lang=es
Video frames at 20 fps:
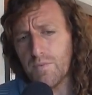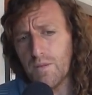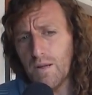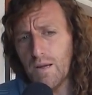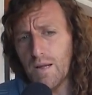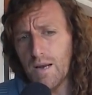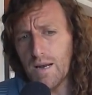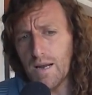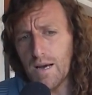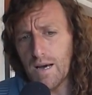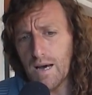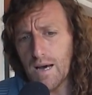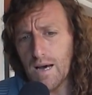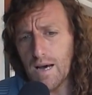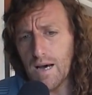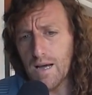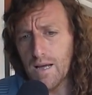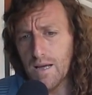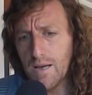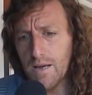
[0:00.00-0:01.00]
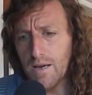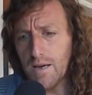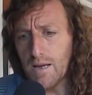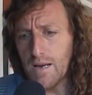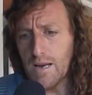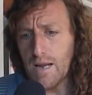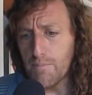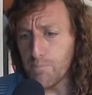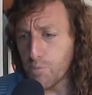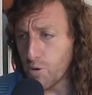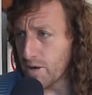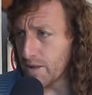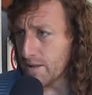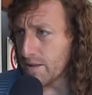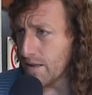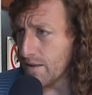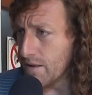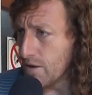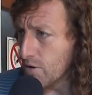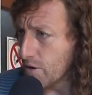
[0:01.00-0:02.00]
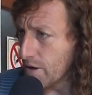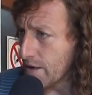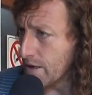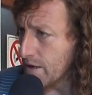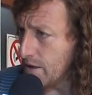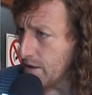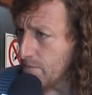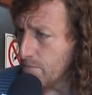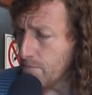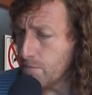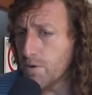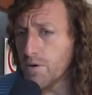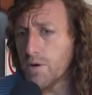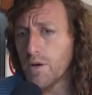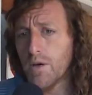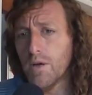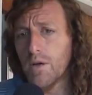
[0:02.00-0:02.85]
en la, en la puerta del organismo.